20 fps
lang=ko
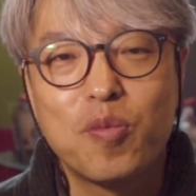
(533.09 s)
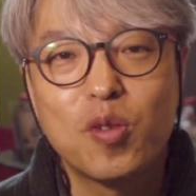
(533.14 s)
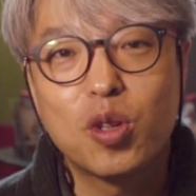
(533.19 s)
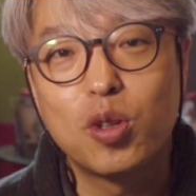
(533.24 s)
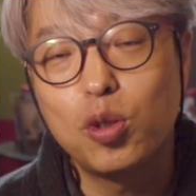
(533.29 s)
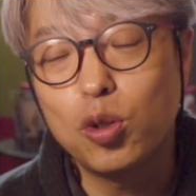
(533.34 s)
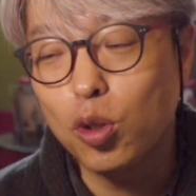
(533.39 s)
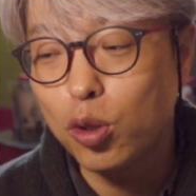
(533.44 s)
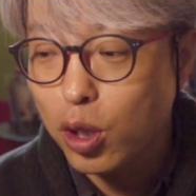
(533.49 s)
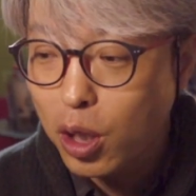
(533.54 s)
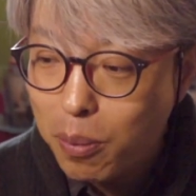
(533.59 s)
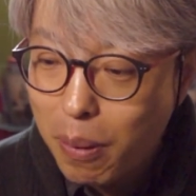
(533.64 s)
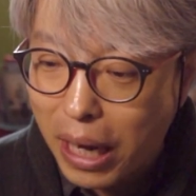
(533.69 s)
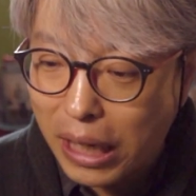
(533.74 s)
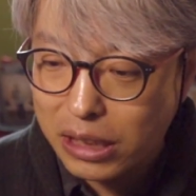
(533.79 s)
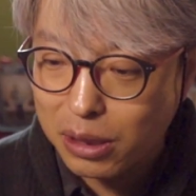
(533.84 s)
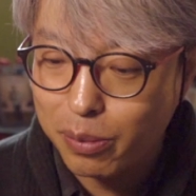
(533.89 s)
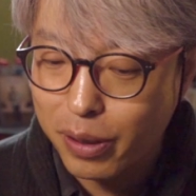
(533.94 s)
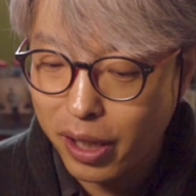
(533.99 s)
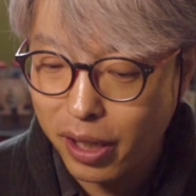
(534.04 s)
그리고 이게
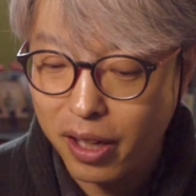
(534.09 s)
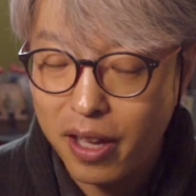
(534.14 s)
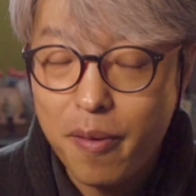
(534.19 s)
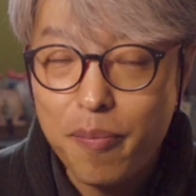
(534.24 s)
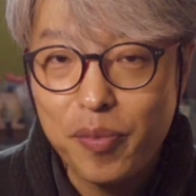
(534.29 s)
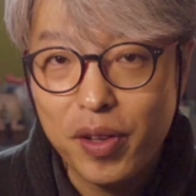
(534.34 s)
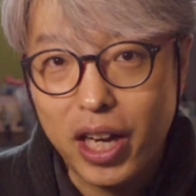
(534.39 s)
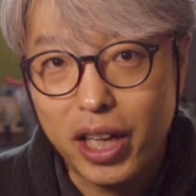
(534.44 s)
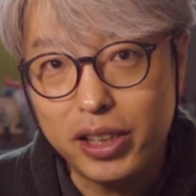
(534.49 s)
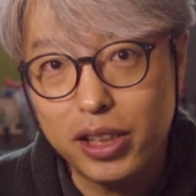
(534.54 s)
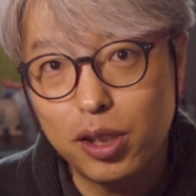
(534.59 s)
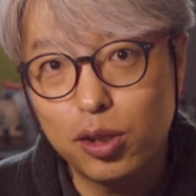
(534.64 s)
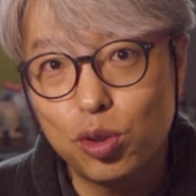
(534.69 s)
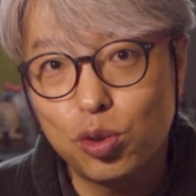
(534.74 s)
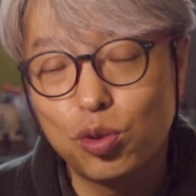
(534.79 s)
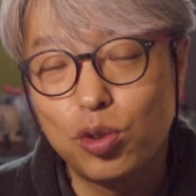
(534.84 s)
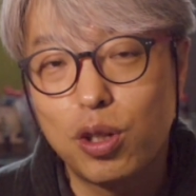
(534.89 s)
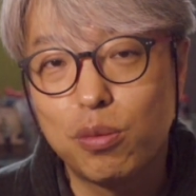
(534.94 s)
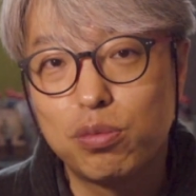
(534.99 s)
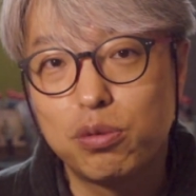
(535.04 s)
마지막 가장
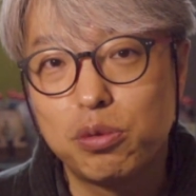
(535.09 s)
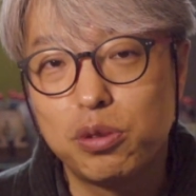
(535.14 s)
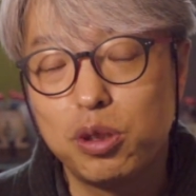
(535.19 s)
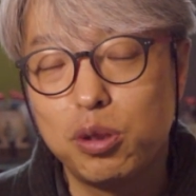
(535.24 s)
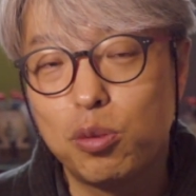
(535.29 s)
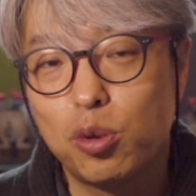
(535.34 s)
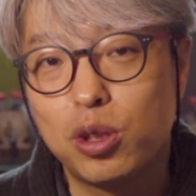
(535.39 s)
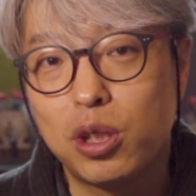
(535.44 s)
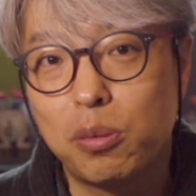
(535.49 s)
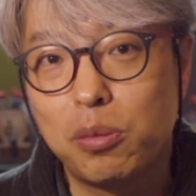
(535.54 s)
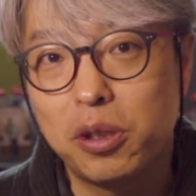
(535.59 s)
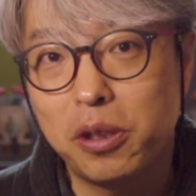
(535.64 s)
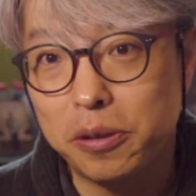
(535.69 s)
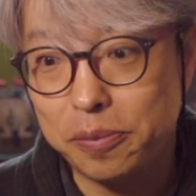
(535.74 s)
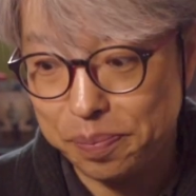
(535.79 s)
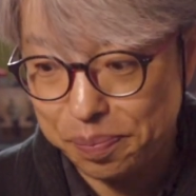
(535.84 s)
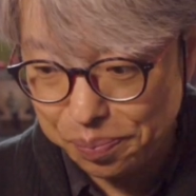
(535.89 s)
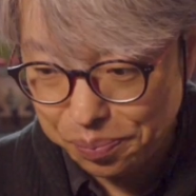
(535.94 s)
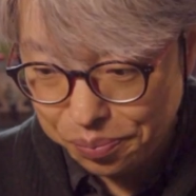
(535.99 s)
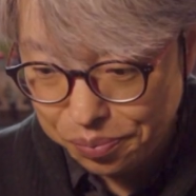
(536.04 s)
중요한 부분이
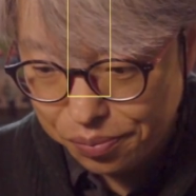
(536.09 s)
뭐냐면,